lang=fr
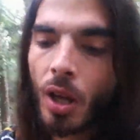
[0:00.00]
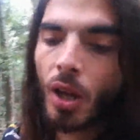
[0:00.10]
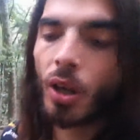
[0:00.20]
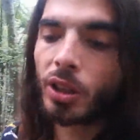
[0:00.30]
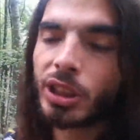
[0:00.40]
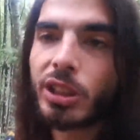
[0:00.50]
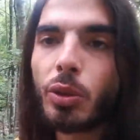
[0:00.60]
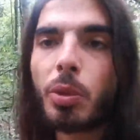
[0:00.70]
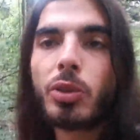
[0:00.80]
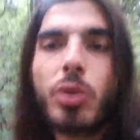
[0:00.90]
Euh, j'étais au
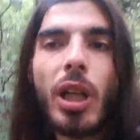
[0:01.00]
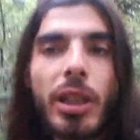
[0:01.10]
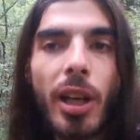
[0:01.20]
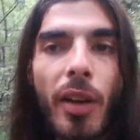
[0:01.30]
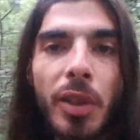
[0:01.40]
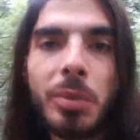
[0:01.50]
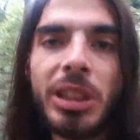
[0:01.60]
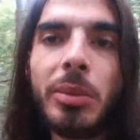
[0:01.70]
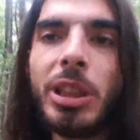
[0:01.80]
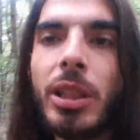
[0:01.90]
bord du lac avec mes
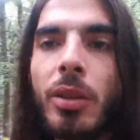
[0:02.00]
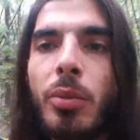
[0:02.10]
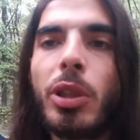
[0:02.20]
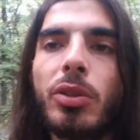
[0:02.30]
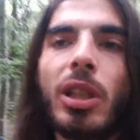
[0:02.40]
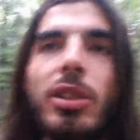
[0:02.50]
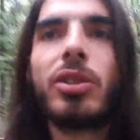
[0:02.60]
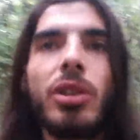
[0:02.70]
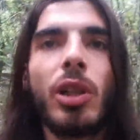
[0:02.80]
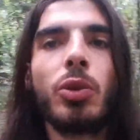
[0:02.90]
amis, au bord du lac de
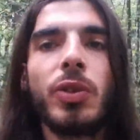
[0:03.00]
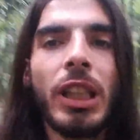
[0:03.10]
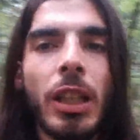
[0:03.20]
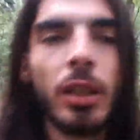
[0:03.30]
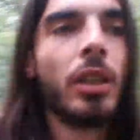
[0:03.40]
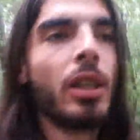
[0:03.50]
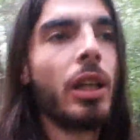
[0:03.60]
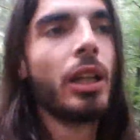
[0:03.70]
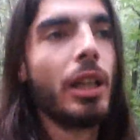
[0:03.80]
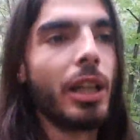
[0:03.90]
là où je vis.
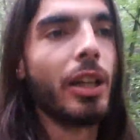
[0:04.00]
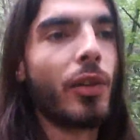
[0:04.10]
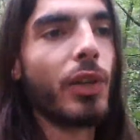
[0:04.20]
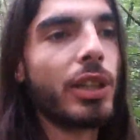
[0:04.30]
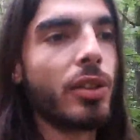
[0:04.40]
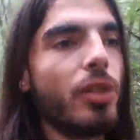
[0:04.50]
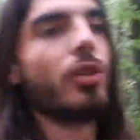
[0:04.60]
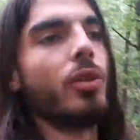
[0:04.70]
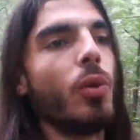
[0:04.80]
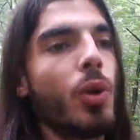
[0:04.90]
Et en fait,
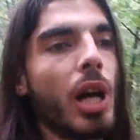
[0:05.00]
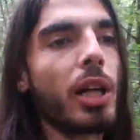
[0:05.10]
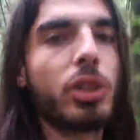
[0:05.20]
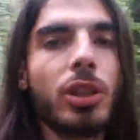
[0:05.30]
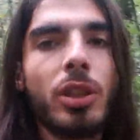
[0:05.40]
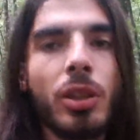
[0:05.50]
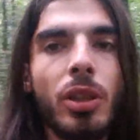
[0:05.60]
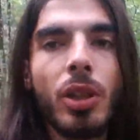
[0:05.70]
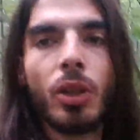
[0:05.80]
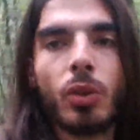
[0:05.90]
euh, au large,
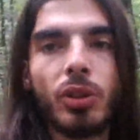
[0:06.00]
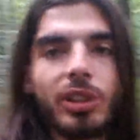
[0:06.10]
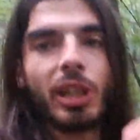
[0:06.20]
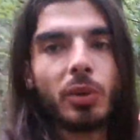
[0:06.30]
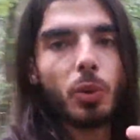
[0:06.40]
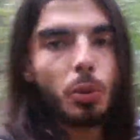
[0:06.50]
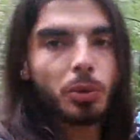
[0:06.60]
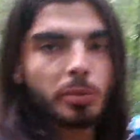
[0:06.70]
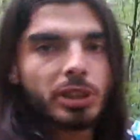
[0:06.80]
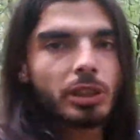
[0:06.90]
on était un groupe
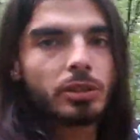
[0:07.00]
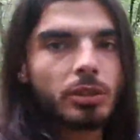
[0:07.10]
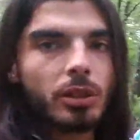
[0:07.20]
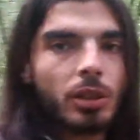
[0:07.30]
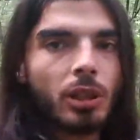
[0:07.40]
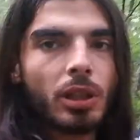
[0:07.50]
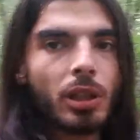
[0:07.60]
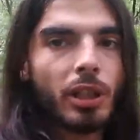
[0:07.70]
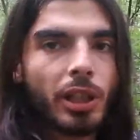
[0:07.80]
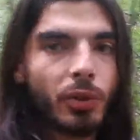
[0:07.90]
comme ça,
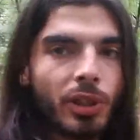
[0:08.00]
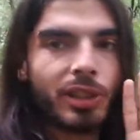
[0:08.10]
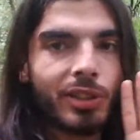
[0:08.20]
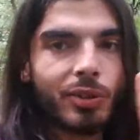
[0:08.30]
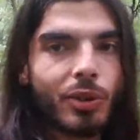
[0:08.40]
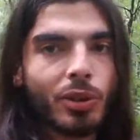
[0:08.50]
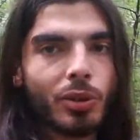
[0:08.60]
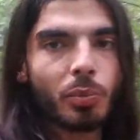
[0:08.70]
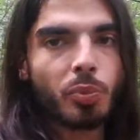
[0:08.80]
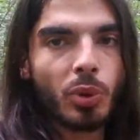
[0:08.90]
et on était deux
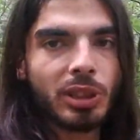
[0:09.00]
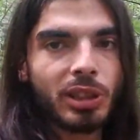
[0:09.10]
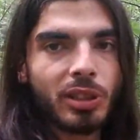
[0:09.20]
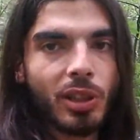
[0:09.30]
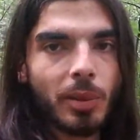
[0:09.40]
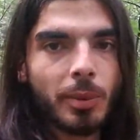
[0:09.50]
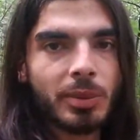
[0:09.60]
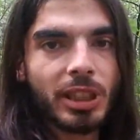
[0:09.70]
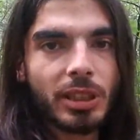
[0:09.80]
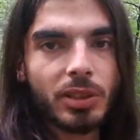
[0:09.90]
pointés dans la même
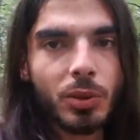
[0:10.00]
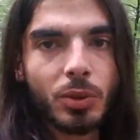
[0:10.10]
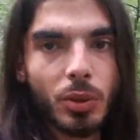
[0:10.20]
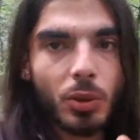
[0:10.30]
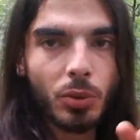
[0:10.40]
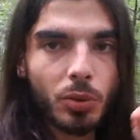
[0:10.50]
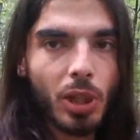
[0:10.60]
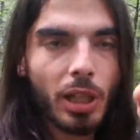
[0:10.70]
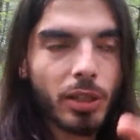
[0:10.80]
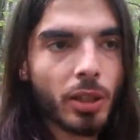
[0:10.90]
direction le long du lac.